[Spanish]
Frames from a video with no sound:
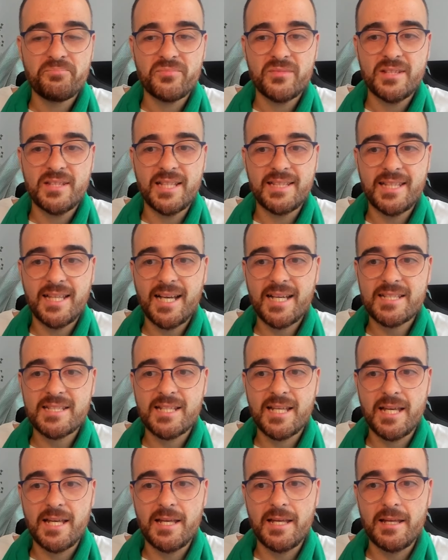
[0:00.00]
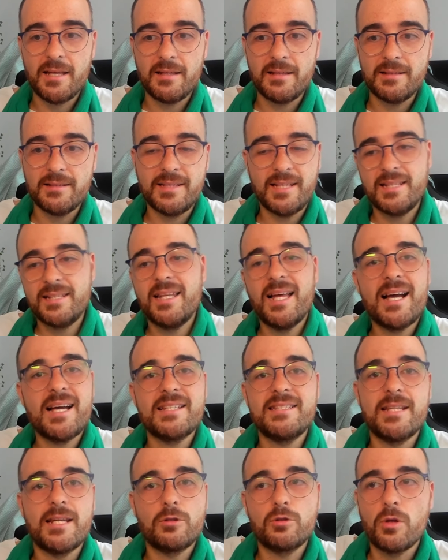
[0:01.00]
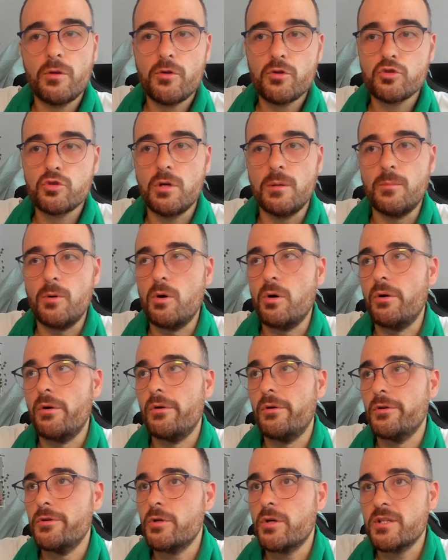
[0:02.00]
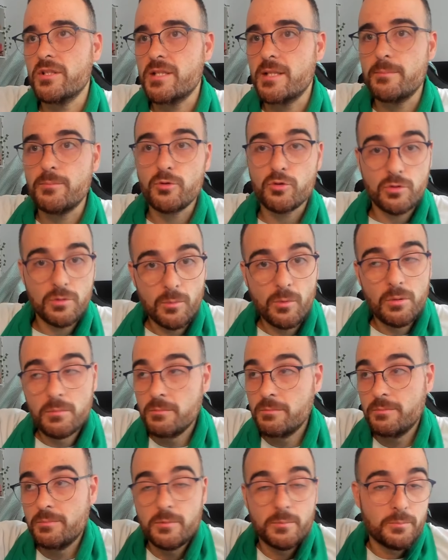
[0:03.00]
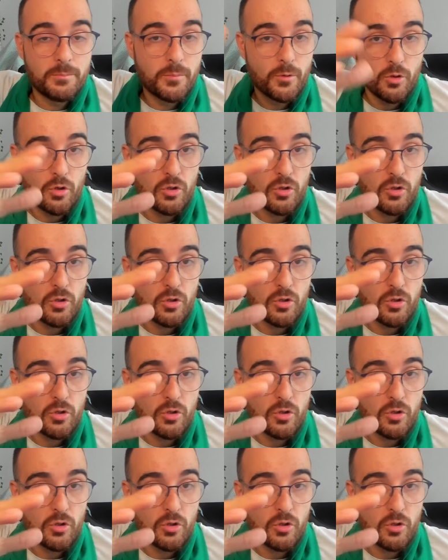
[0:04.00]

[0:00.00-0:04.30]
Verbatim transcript: te tengas que. tengan que ser todos como. Yo qué sé, pues como. Por no